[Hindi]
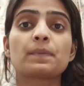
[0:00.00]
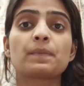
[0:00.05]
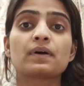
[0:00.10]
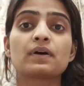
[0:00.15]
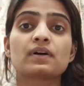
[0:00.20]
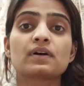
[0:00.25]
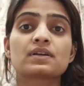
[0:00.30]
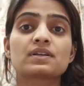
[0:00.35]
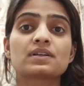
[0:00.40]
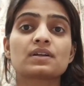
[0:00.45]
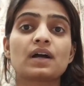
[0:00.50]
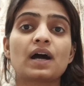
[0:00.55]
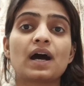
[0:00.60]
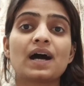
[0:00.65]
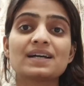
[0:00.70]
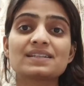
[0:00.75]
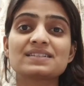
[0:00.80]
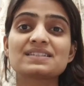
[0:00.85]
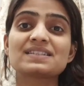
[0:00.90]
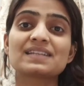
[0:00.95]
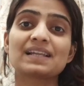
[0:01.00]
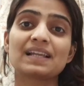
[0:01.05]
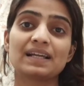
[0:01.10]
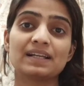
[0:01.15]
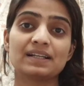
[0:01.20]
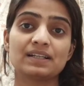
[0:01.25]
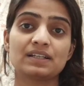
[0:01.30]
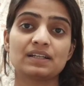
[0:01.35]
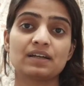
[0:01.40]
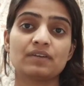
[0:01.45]
आप
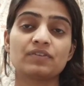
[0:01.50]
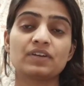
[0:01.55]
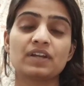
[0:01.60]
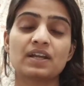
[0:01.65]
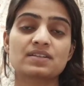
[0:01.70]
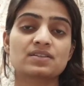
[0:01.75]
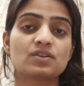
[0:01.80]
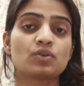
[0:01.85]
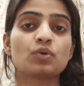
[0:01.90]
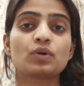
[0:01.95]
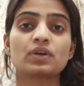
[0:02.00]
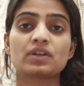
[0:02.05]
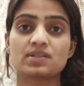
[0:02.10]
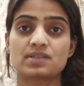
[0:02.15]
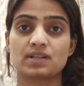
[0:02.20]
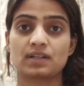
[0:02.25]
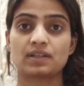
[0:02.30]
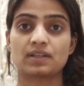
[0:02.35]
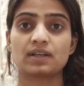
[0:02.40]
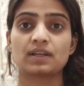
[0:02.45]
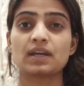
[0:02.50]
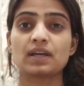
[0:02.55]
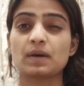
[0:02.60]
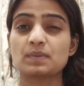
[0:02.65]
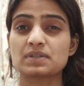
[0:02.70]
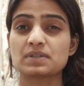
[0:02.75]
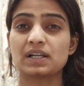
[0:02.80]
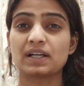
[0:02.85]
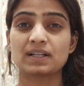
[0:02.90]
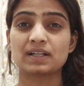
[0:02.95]
अनसेलेक्ट या फिर ऐसा हो ही नहीं
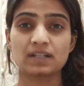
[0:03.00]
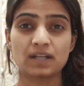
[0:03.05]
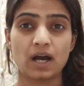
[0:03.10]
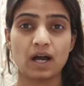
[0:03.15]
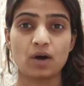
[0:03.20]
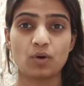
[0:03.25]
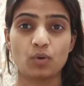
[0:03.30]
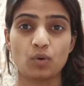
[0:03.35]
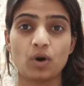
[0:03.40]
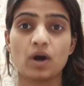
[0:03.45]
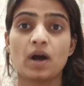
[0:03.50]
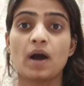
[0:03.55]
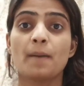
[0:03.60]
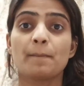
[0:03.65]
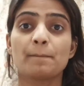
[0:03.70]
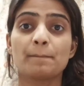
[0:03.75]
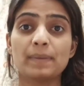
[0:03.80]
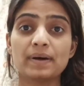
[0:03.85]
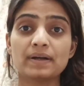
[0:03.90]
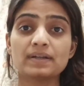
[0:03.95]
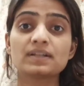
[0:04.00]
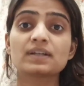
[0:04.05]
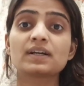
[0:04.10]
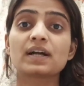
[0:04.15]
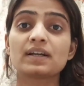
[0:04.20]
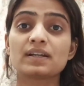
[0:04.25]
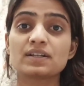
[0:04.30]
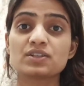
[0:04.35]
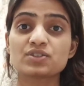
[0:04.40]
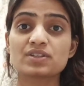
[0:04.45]
सकता कि आप सेलेक्ट ना हो
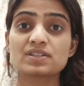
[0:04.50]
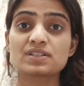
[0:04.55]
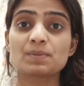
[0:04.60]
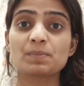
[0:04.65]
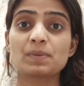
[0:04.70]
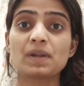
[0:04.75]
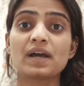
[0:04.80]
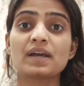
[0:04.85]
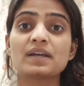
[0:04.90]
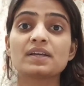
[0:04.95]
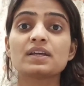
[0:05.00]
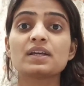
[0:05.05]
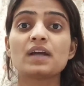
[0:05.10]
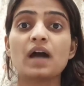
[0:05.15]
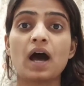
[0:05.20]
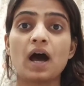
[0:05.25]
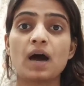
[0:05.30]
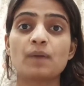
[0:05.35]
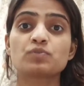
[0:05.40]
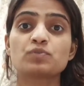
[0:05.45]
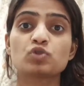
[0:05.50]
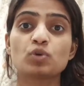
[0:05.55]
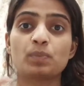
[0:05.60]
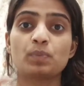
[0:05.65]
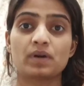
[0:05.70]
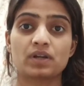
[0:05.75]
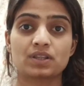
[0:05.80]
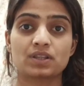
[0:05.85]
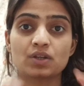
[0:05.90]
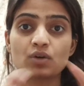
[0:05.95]
बट कंडीशंस अप्लाई कि
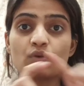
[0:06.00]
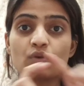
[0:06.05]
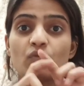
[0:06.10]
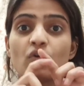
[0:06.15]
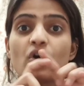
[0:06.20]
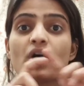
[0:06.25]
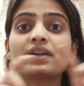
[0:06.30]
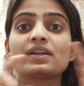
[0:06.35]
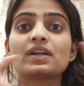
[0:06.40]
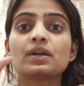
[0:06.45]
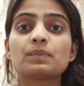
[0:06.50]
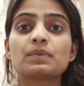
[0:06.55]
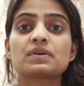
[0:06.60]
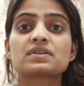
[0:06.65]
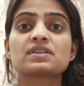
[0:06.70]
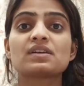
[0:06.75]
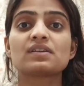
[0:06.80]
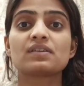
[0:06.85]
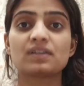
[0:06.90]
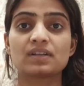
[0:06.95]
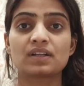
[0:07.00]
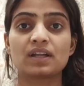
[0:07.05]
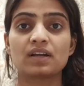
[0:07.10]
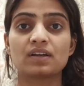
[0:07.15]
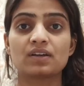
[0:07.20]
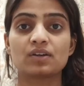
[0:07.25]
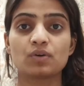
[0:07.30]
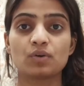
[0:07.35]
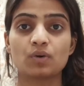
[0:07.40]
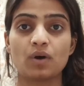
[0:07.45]
आप जो पढ़ते हो वो हंड्रेड परसेंट
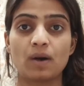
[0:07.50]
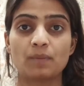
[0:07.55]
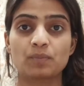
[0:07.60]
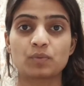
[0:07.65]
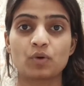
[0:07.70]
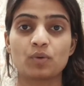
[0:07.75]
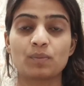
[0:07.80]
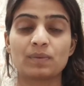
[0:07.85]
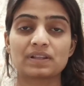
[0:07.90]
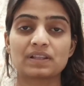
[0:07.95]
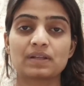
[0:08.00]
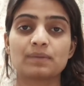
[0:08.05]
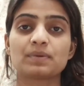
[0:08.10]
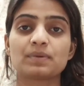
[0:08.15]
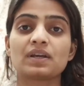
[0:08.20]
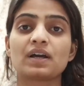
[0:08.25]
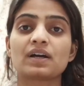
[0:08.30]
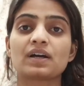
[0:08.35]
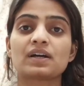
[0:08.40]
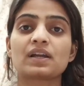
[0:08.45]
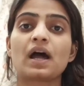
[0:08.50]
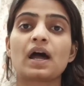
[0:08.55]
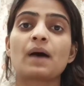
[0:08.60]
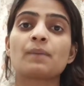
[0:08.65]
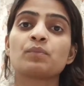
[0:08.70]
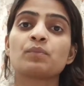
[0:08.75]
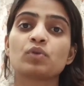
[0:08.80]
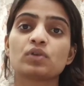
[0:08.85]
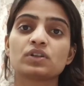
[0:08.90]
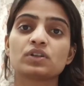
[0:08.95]
रिटेंड हो आपको मतलब कि
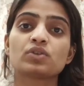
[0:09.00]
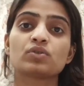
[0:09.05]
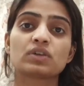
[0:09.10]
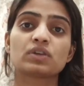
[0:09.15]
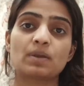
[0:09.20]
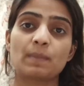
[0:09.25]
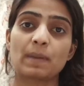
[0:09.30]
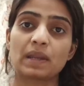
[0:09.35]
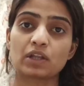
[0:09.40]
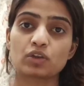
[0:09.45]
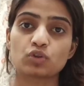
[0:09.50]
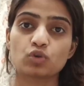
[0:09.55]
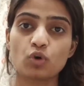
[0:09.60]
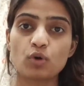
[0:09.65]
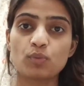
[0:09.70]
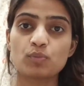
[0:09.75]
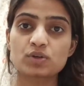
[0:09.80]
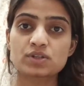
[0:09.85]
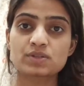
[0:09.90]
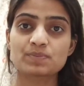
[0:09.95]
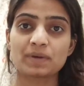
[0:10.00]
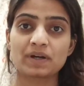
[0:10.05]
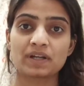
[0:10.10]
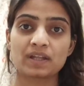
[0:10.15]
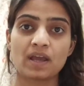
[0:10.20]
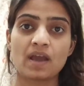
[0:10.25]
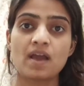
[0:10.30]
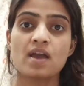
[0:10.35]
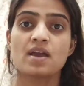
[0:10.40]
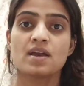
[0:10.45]
अगर आप बोलते हो कि मैंने दो
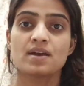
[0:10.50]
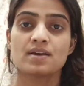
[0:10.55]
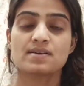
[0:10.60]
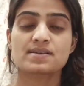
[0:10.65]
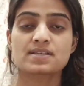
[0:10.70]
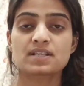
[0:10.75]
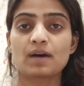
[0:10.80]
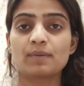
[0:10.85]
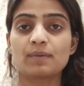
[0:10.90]
बुक्स पढ़ी हैं